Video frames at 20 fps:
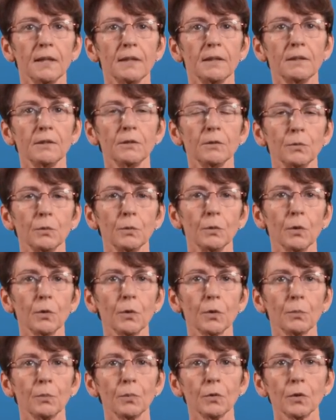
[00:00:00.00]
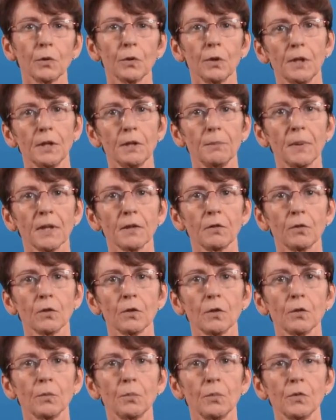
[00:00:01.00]
donc, pour que les
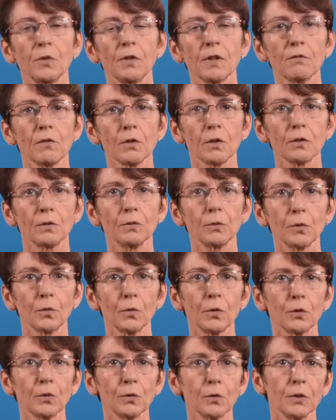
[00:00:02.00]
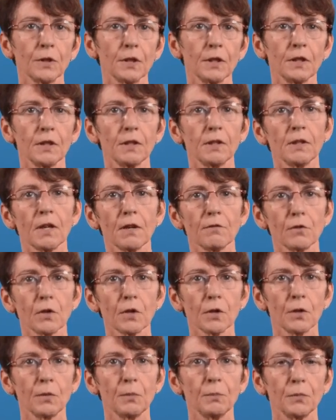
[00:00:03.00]
personnes puissent avoir nos coordonnées,
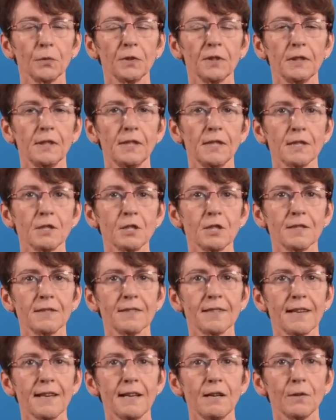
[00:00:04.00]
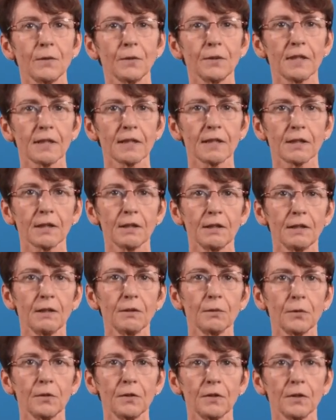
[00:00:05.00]
avoir un petit lien chez elles, on a
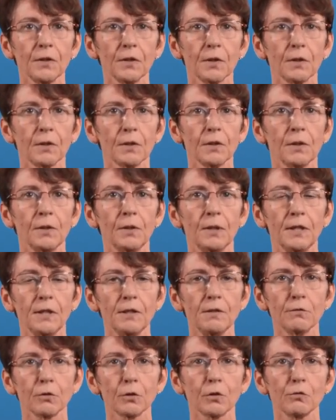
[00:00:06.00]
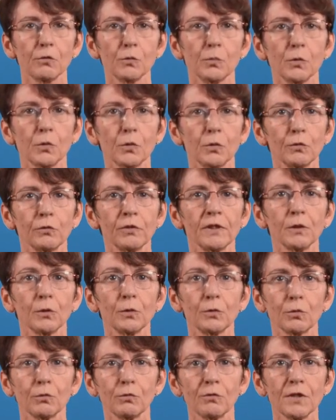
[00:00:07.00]
créé aussi un, livre que vous pouvez
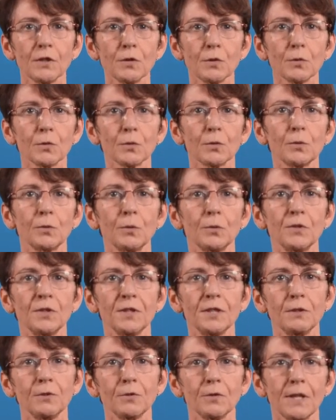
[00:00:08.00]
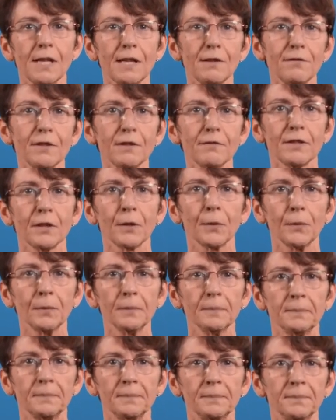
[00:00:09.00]
retrouver sur le site de la
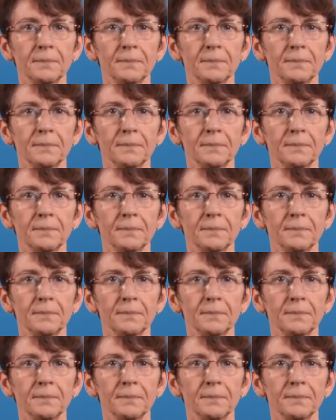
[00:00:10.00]
FFRE.